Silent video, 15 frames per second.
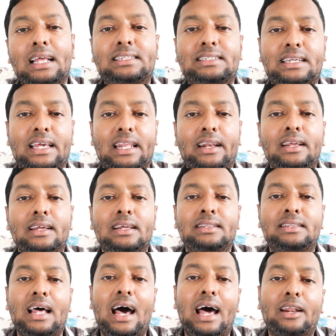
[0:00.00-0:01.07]
আজকের
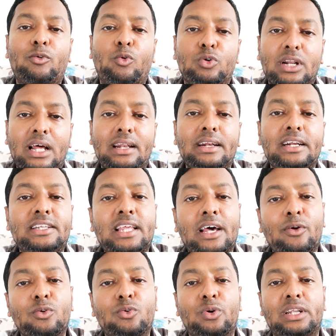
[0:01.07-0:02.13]
তার কোটার
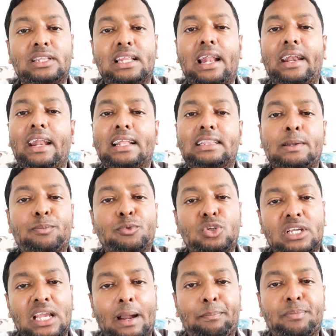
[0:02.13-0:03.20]
নির্ধারণ করে তার
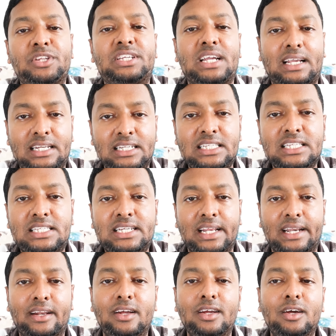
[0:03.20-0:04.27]
নাতিপুতিকে আপনি চাকরি
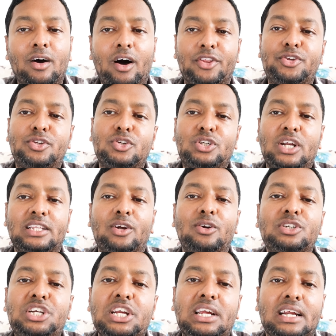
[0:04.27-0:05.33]
দিচ্ছেন অথচ
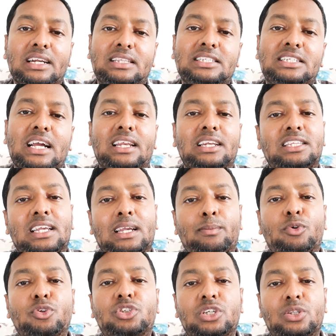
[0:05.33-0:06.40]
সাধারণ শিক্ষার্থী চাকরি থেকে
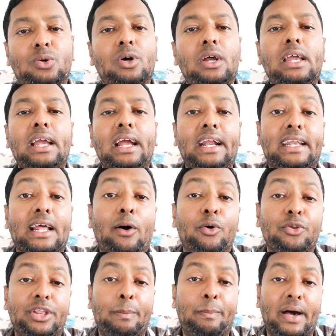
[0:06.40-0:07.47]
বঞ্চিত এটা
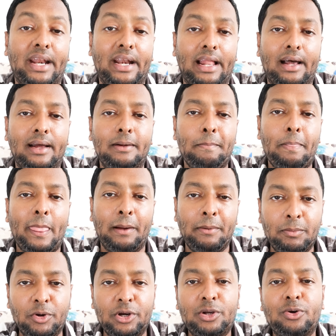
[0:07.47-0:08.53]
হতে পারে না
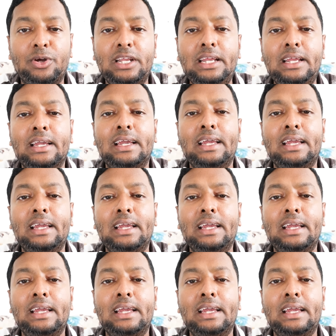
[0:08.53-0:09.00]
আমি মনে করি